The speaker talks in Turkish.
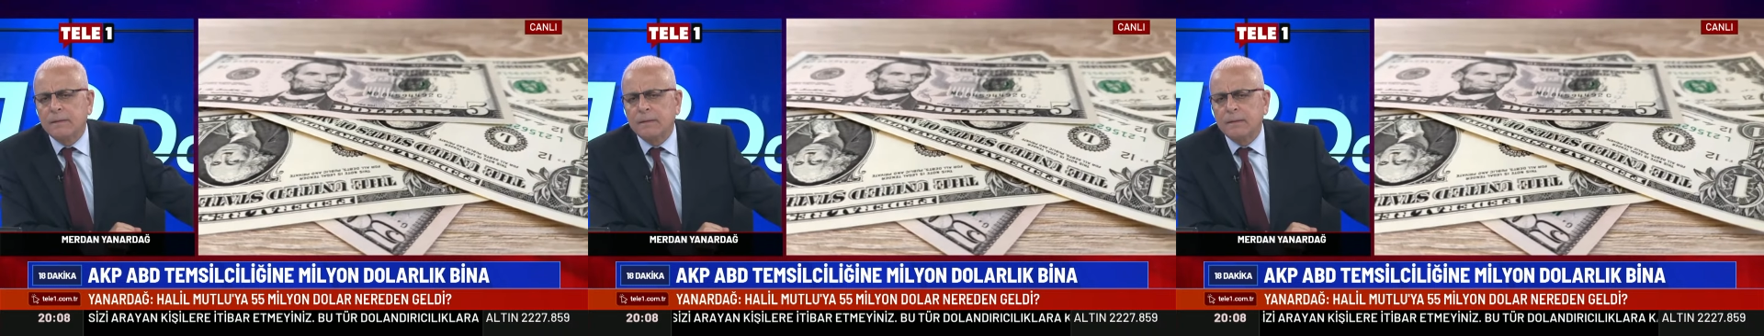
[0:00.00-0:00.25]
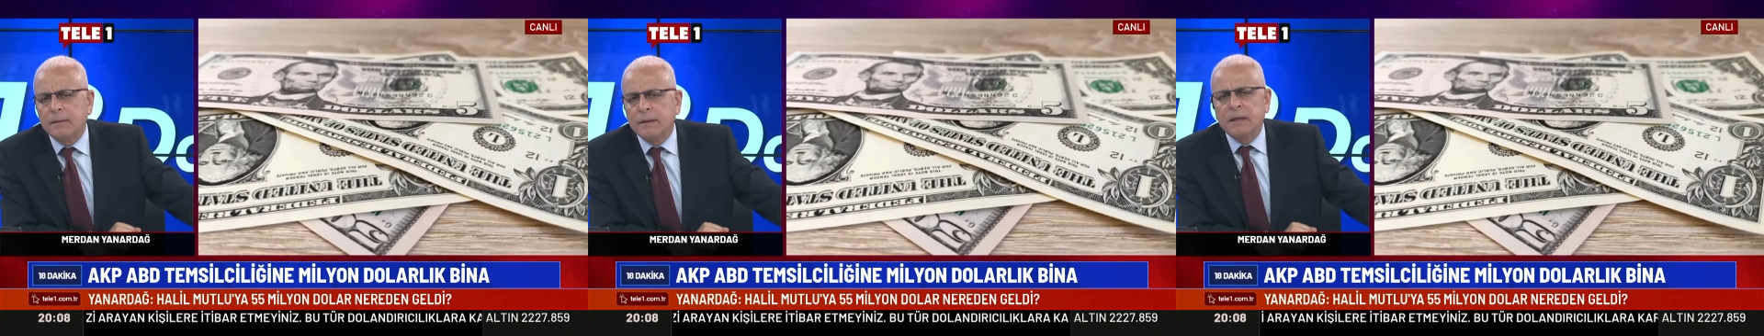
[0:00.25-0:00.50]

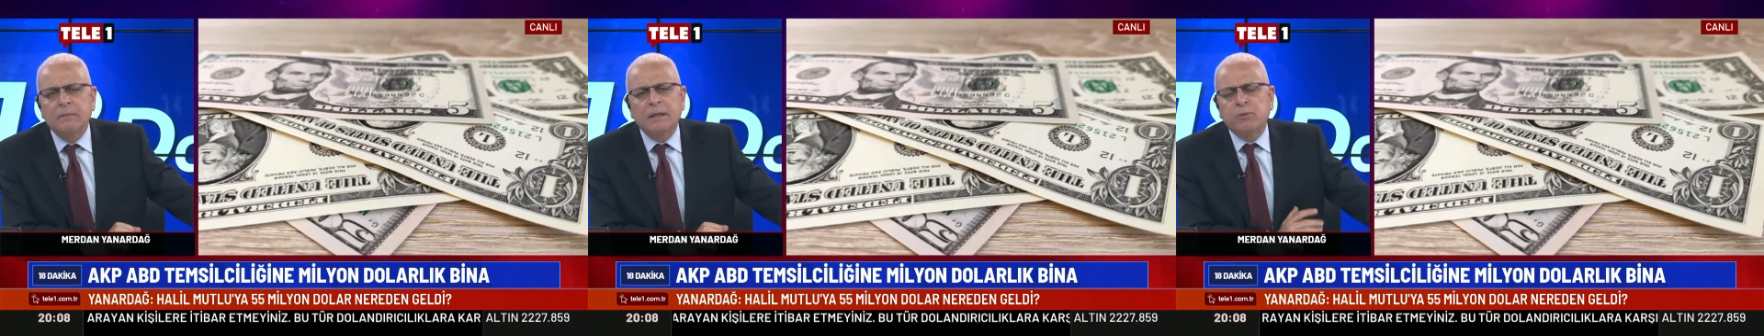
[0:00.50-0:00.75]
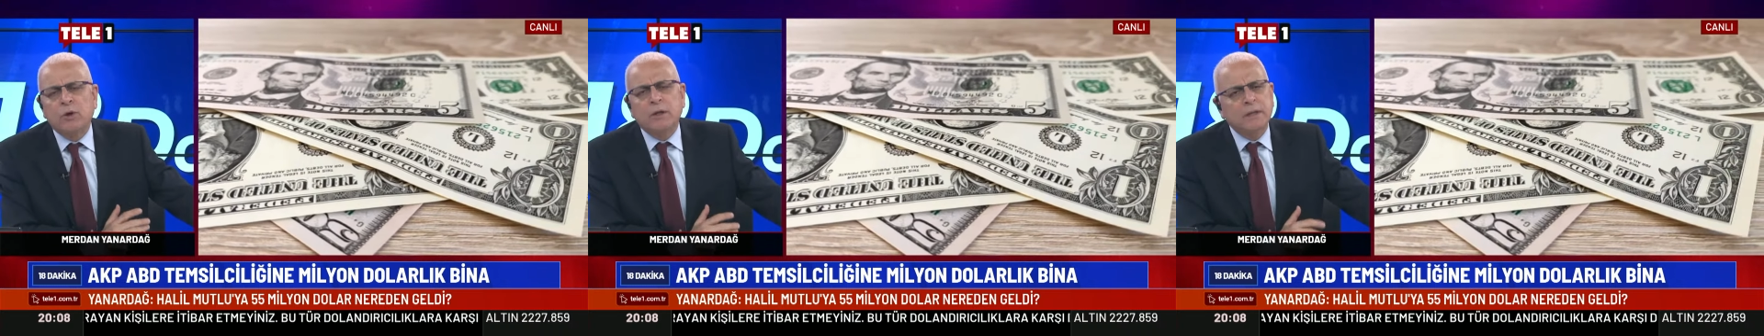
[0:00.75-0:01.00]
Yılmaz
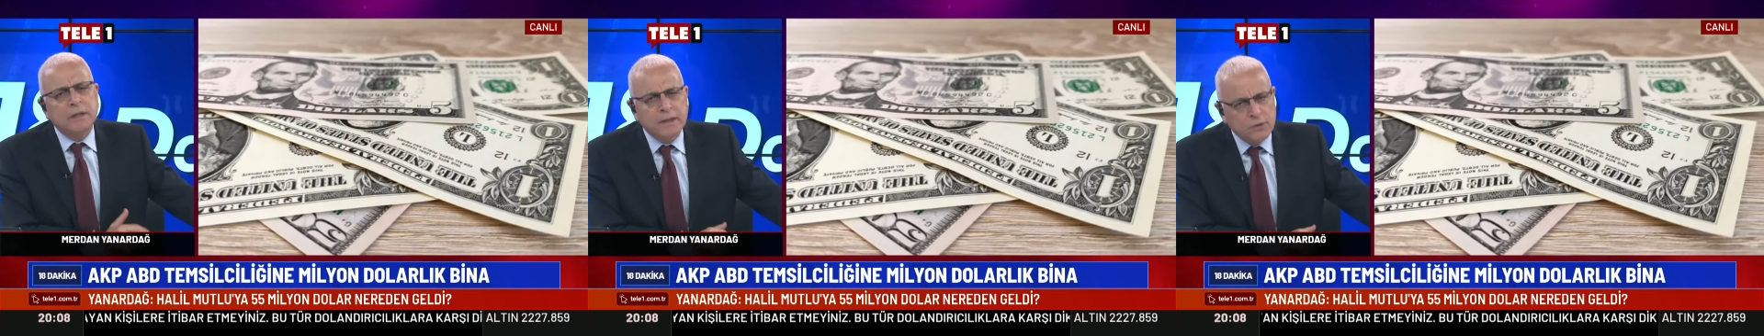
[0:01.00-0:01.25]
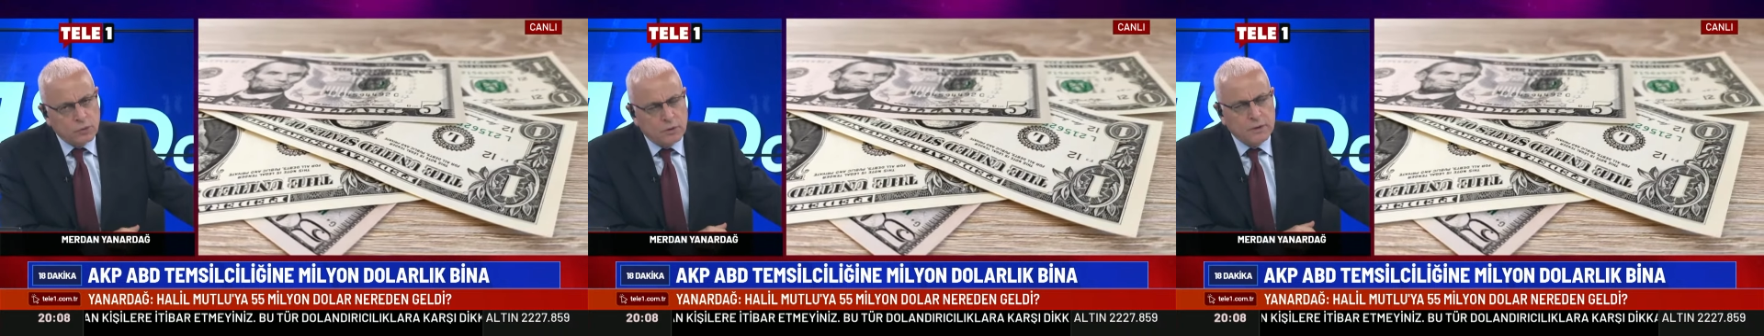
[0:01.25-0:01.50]
Polat'ın
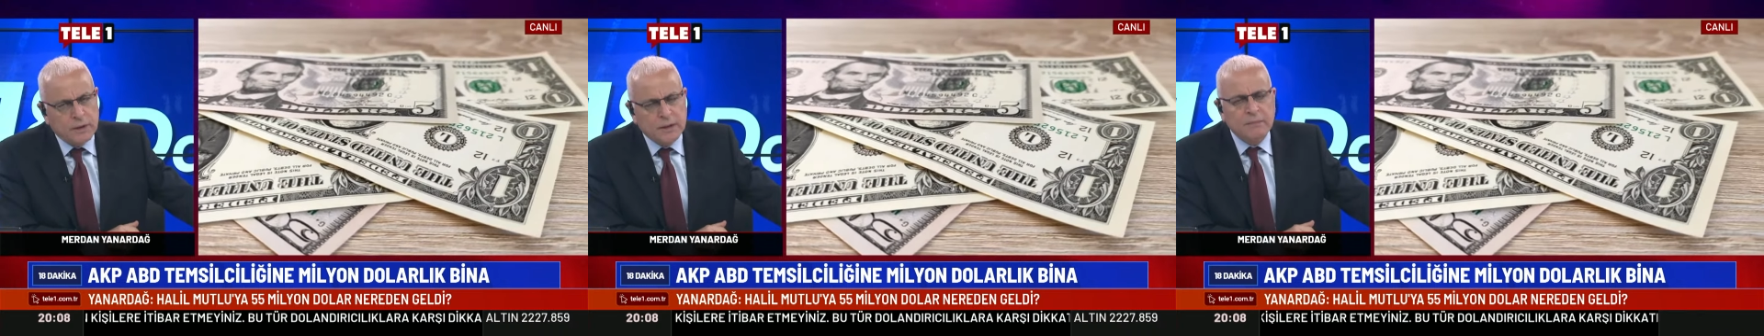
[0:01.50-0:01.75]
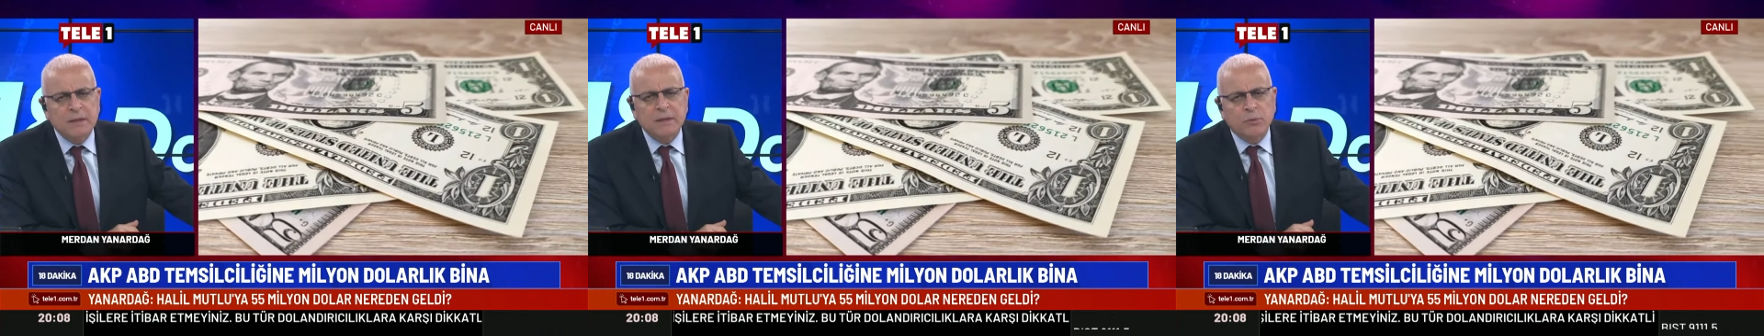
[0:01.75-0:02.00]
yazısı orada.
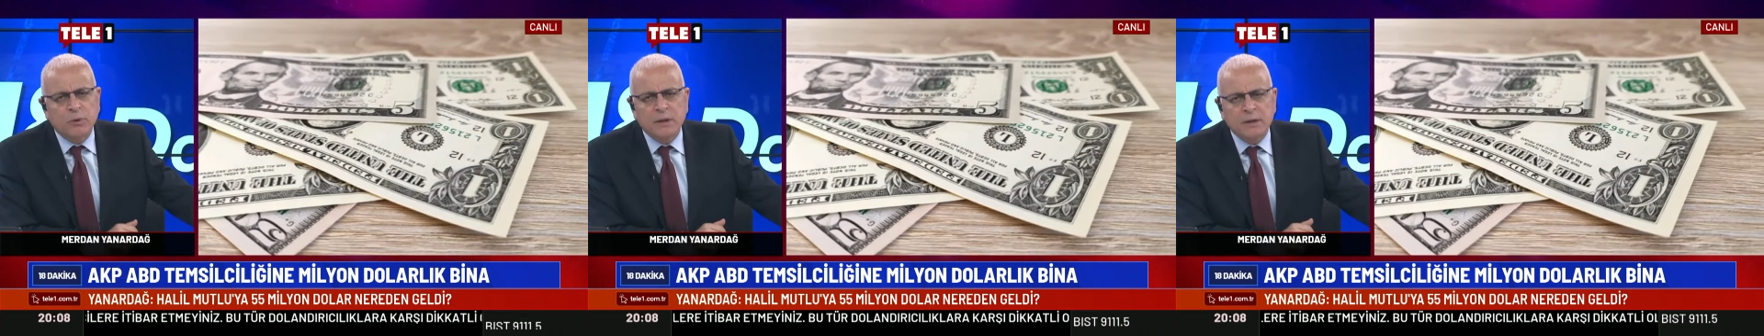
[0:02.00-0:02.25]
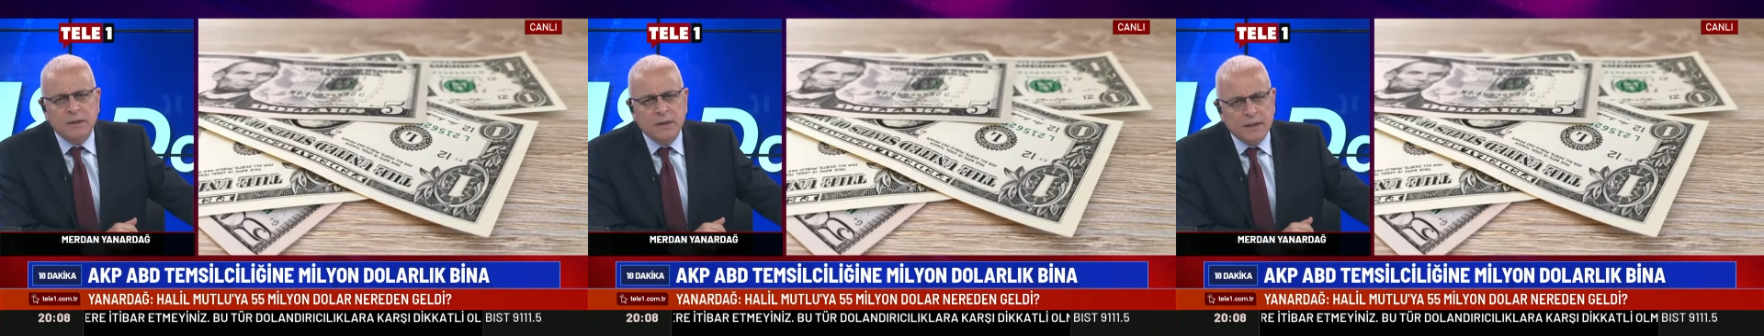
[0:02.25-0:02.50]
Yılmaz
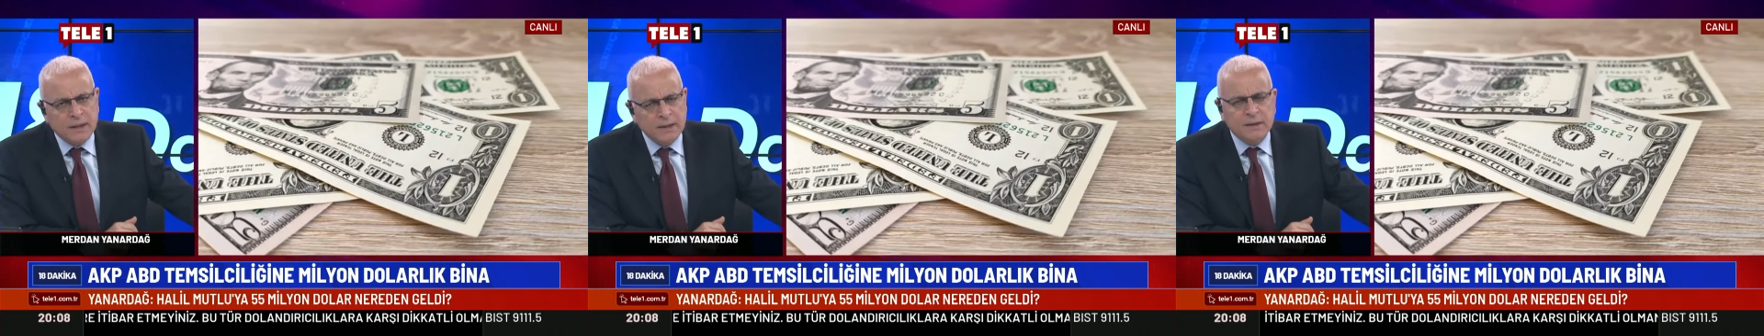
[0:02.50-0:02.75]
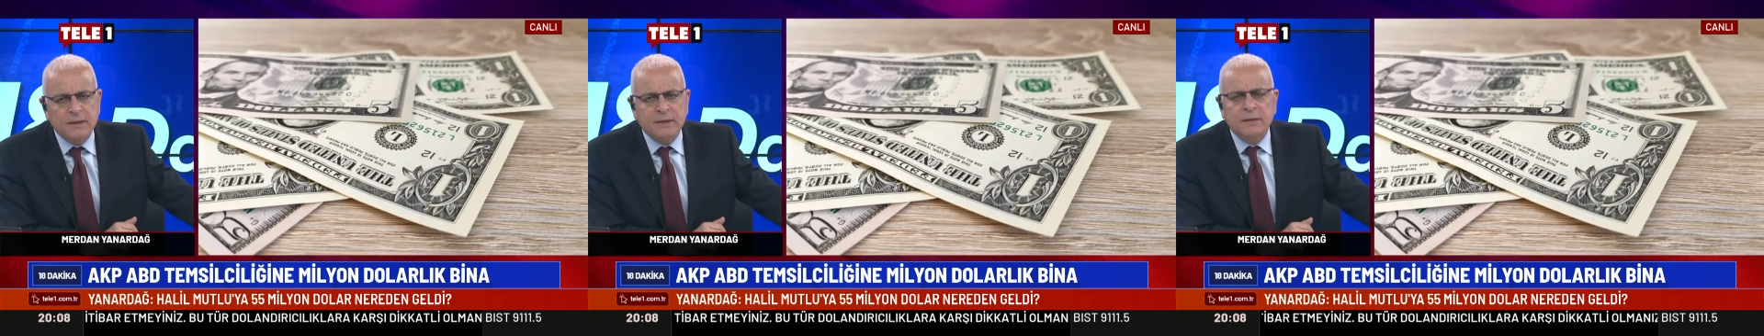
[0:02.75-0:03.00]
Polat'ı
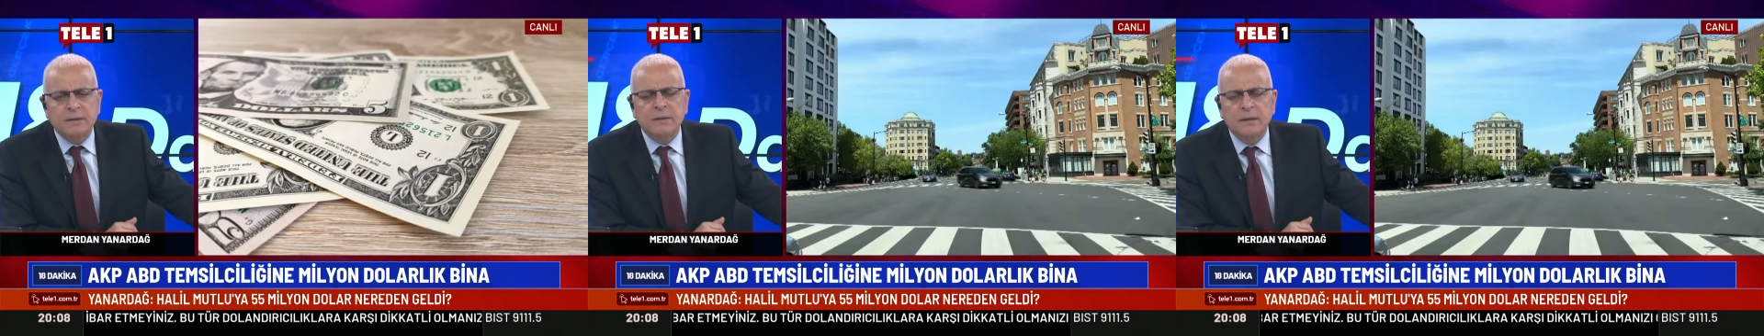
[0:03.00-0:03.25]
ararsanız